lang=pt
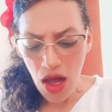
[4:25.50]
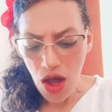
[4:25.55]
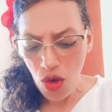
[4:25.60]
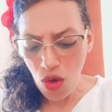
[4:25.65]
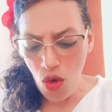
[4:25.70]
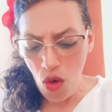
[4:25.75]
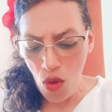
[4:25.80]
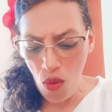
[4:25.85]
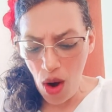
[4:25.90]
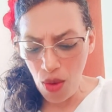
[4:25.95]

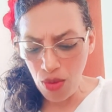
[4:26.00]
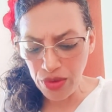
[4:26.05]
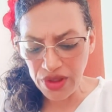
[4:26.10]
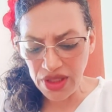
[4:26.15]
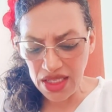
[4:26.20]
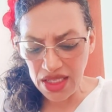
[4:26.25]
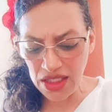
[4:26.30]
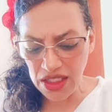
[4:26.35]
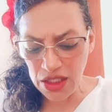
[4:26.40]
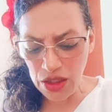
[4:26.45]
com aos
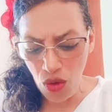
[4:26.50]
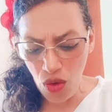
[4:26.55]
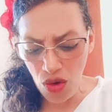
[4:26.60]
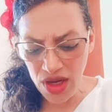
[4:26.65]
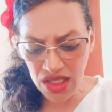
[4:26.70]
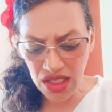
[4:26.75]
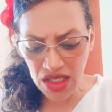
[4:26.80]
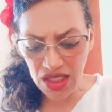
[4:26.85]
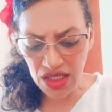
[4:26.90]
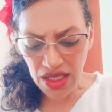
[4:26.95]

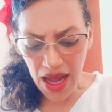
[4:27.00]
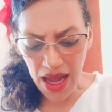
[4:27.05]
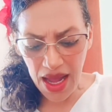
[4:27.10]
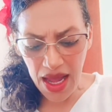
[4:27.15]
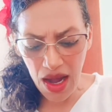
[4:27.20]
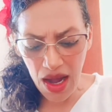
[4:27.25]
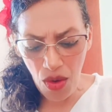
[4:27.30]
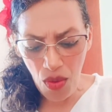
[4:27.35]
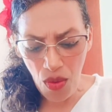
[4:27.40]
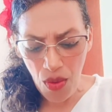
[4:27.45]
anciões de
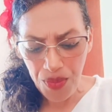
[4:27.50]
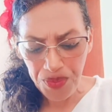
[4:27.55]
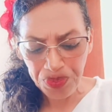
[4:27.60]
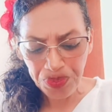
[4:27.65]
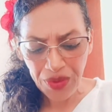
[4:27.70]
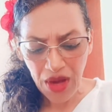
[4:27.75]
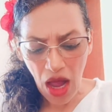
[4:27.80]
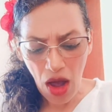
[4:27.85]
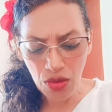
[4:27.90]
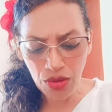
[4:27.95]
Israel,
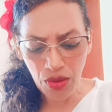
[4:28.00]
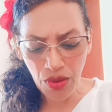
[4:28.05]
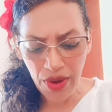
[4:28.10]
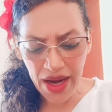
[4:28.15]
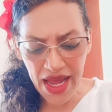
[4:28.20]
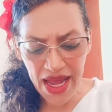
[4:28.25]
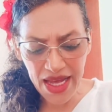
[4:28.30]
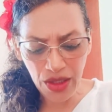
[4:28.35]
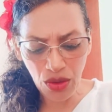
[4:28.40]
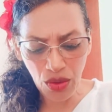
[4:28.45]
ao
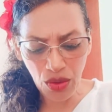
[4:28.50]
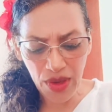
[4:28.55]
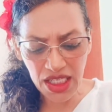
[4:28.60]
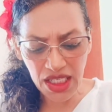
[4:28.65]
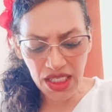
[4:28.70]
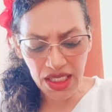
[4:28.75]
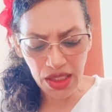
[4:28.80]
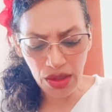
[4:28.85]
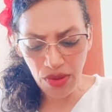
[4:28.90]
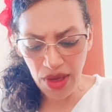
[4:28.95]
rei do
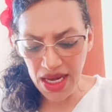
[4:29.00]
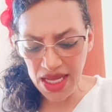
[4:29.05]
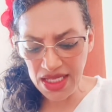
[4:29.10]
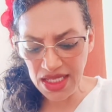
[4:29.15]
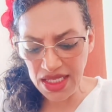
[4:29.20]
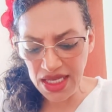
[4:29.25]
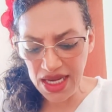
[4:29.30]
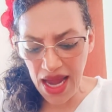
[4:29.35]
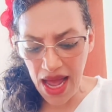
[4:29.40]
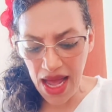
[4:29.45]
Egito,
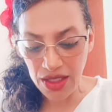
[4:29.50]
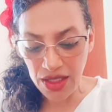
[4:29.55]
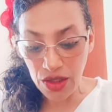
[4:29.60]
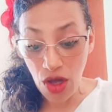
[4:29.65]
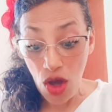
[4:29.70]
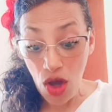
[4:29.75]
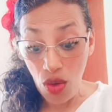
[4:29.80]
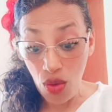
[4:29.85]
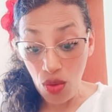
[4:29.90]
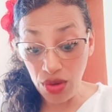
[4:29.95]
eles dirás:
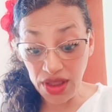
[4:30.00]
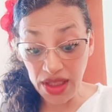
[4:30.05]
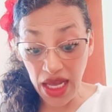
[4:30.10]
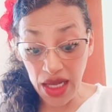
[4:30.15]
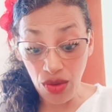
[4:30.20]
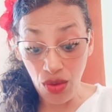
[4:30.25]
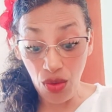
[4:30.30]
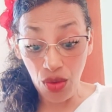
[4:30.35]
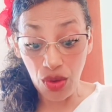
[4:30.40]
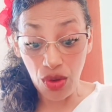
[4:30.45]
o
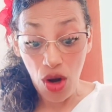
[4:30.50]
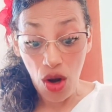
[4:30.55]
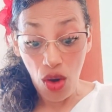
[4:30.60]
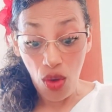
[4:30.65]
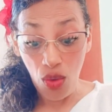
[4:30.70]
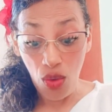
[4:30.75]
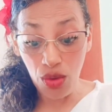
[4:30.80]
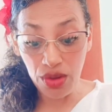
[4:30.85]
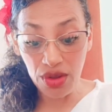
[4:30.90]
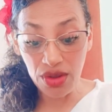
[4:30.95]
Senhor,
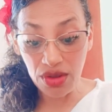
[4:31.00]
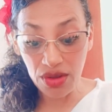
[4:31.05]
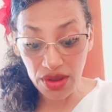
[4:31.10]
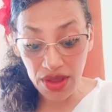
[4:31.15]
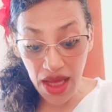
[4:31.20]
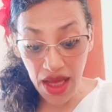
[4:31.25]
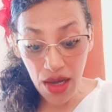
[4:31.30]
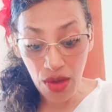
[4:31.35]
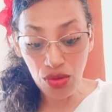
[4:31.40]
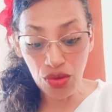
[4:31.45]
o
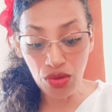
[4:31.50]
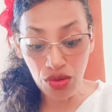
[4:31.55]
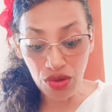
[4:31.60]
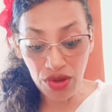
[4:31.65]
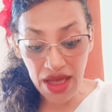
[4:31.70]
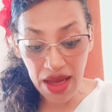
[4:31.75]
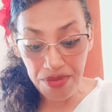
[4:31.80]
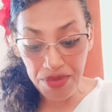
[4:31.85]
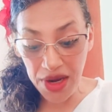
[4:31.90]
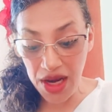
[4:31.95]
Deus dos
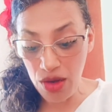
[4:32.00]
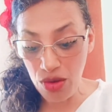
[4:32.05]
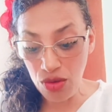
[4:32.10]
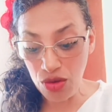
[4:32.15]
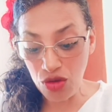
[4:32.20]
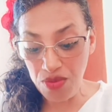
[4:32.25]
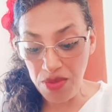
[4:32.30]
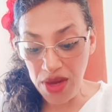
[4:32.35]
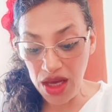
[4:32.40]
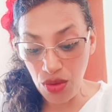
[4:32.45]

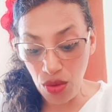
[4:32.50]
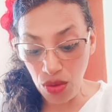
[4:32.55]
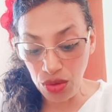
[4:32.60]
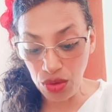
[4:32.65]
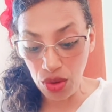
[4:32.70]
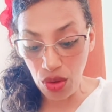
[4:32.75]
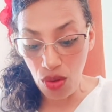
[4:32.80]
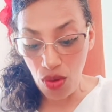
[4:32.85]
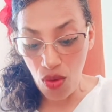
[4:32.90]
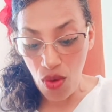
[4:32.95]
Hebreus, me
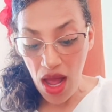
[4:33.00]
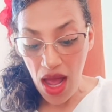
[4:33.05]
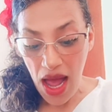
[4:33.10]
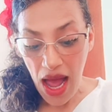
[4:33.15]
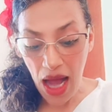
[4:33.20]
encontrou.